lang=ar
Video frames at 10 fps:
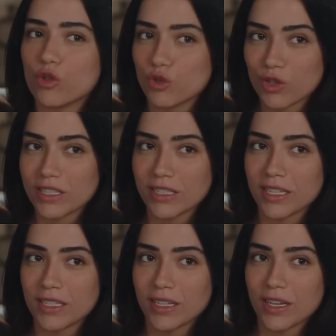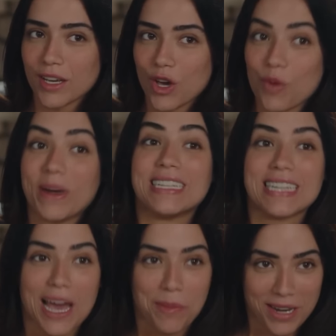هياخد شغل التاني وبعدين
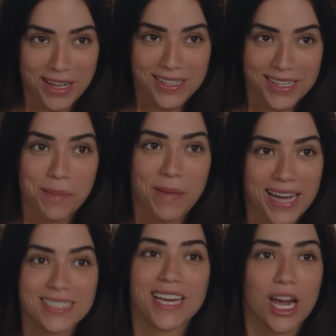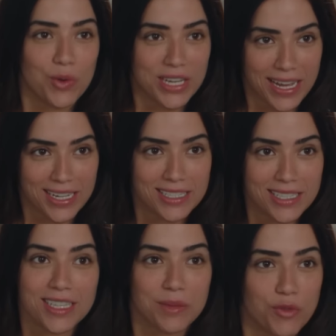يا هبله لما حد يحاول
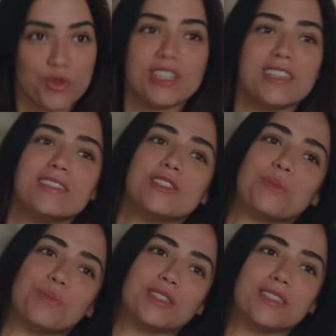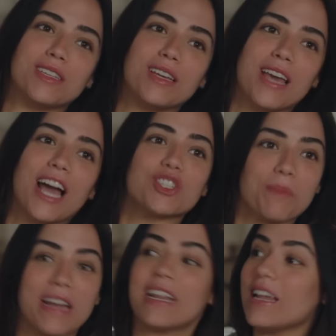يقلدك المفروض ان انت تنبسطي عشان
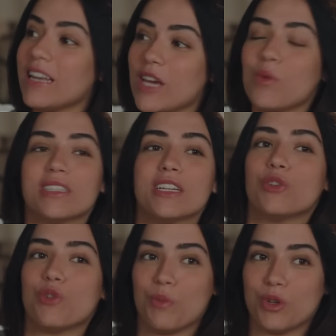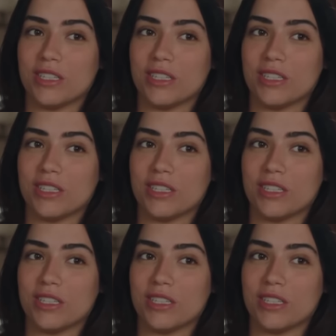معناها ان هي واخداكي رول